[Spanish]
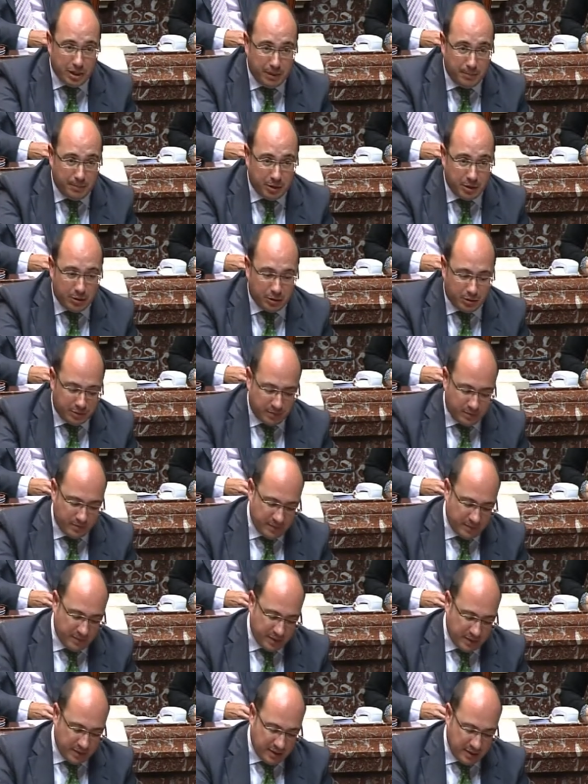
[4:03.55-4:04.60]
es mayor
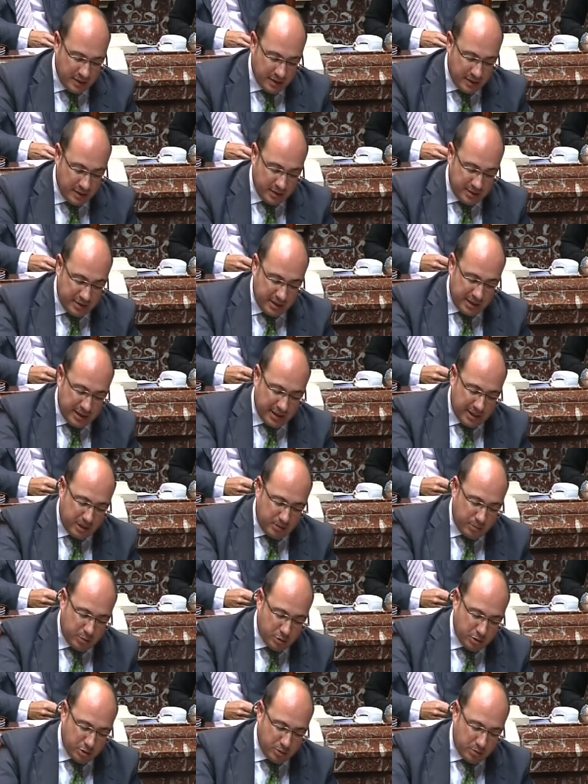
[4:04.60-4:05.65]
de cara al
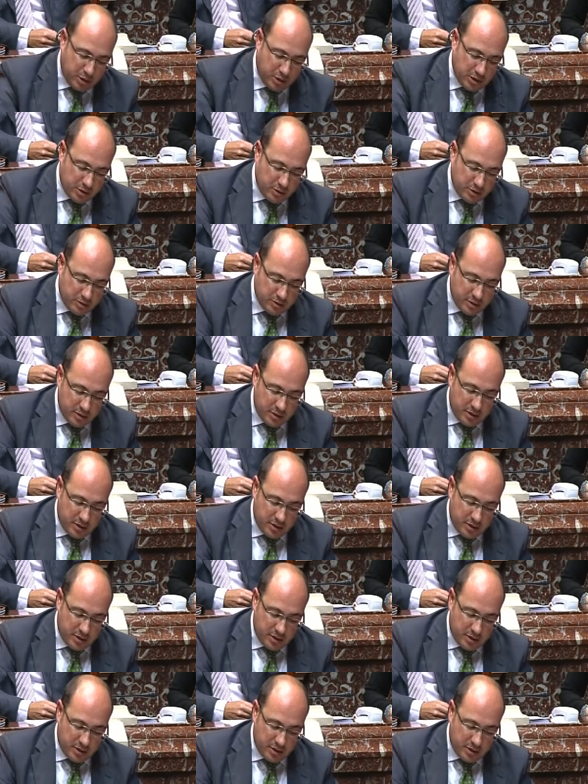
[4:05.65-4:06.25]
próximo año.